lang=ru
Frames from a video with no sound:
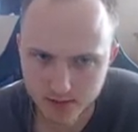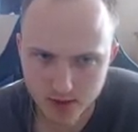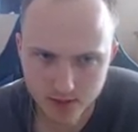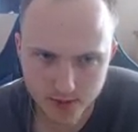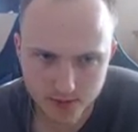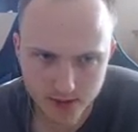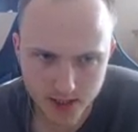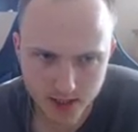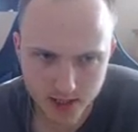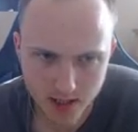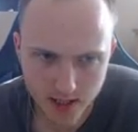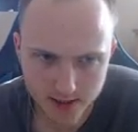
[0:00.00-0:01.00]
именно
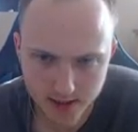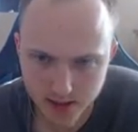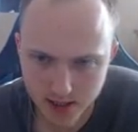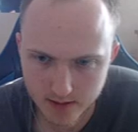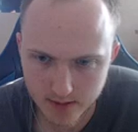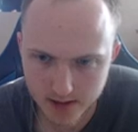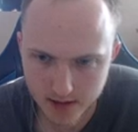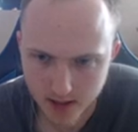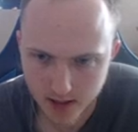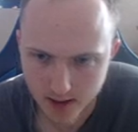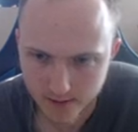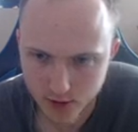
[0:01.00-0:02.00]
посмотреть, какая из этих команд
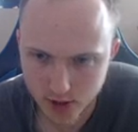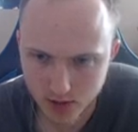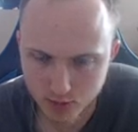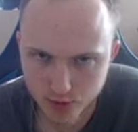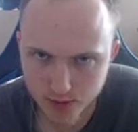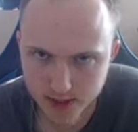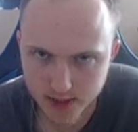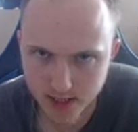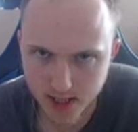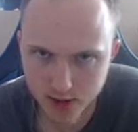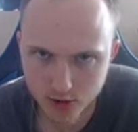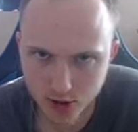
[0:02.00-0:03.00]
все-таки будет посильнее,